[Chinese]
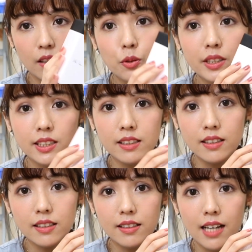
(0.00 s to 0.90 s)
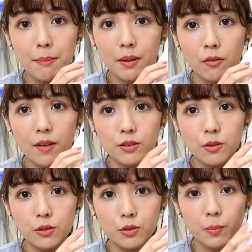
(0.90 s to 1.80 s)
最新的还没有发售
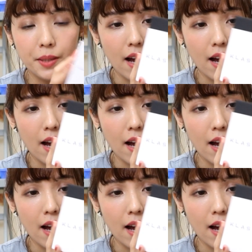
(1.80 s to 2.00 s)
的手表。